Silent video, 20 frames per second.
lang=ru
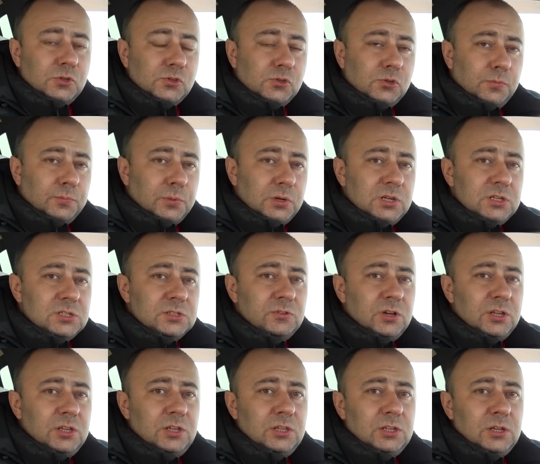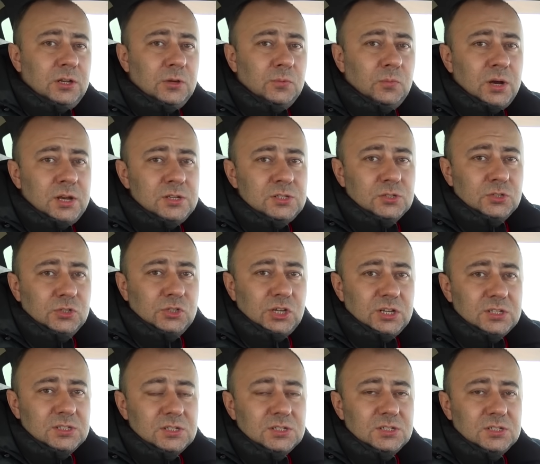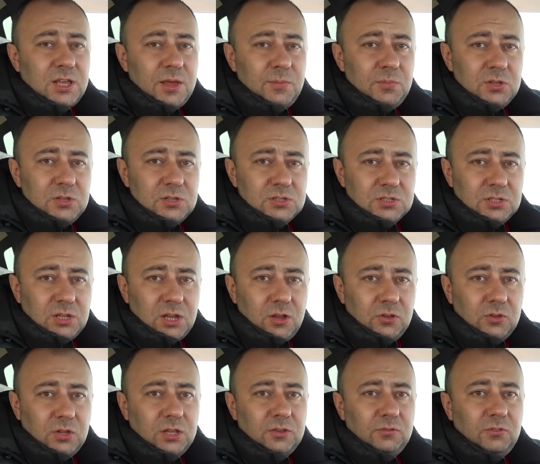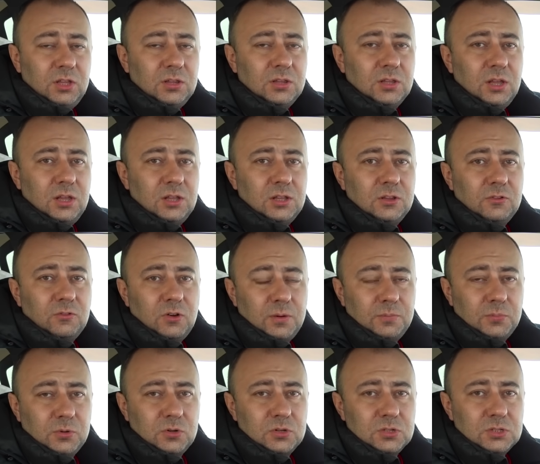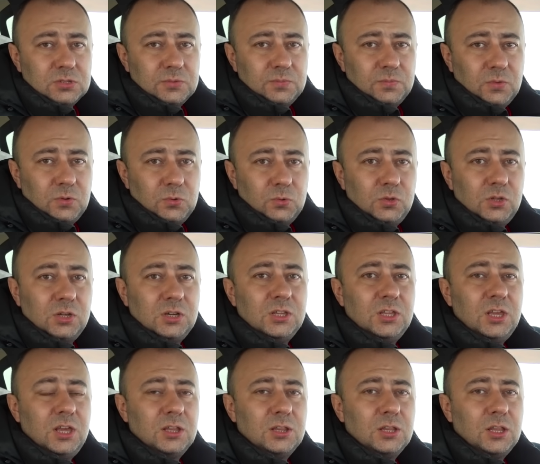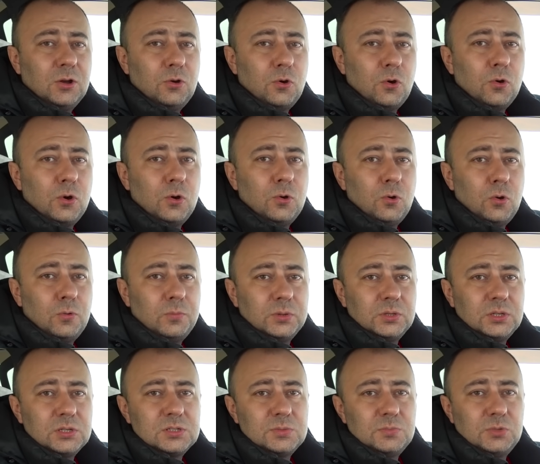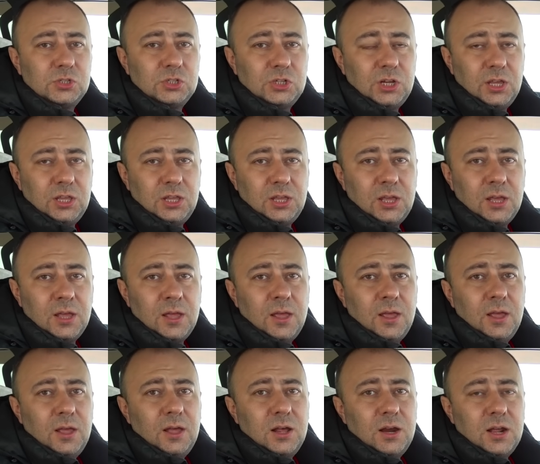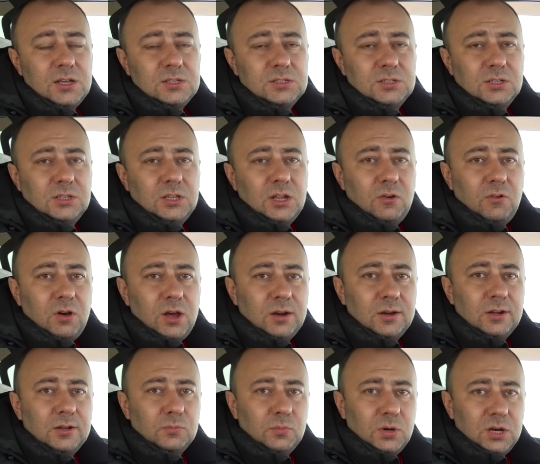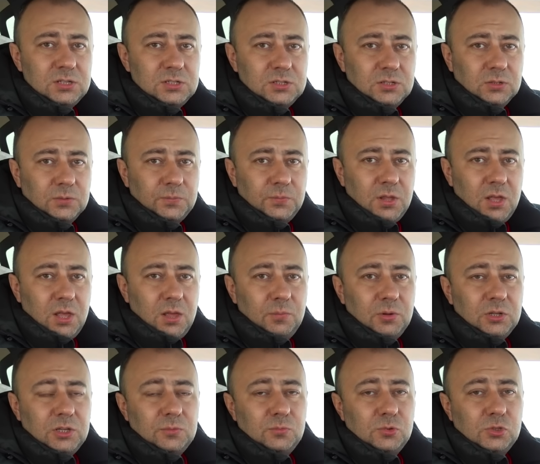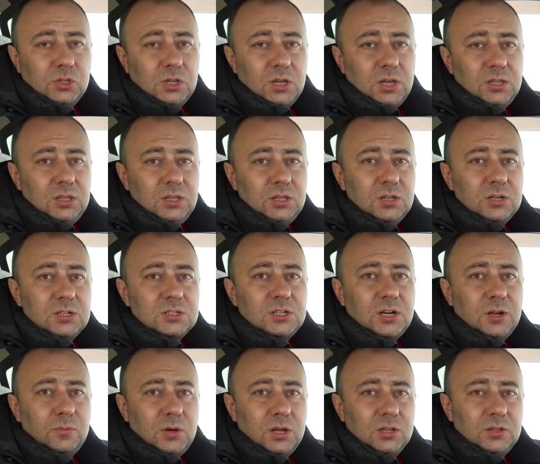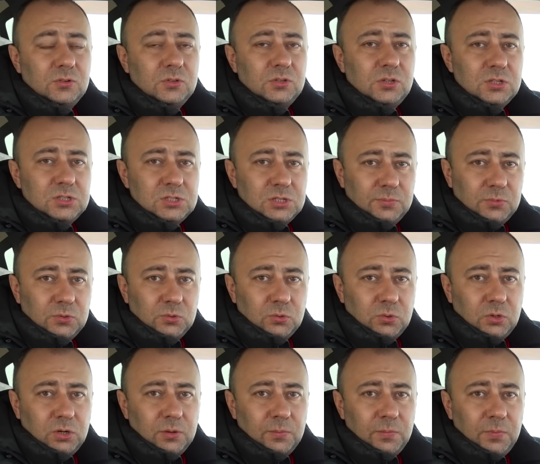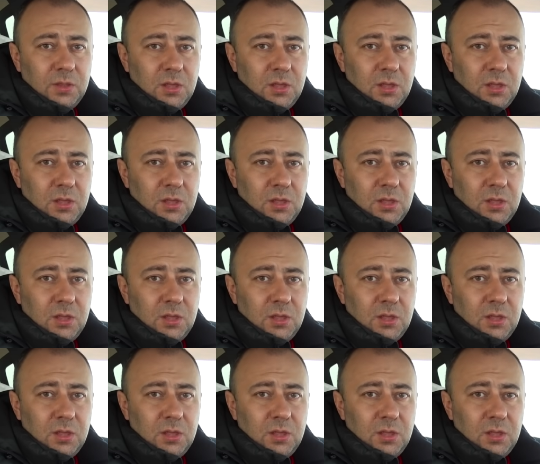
что производители масел часто сами не знают ответ на этот вопрос. У них нет такого опыта смешения разных товарных масел, потому что они не разрабатывают рецептуры.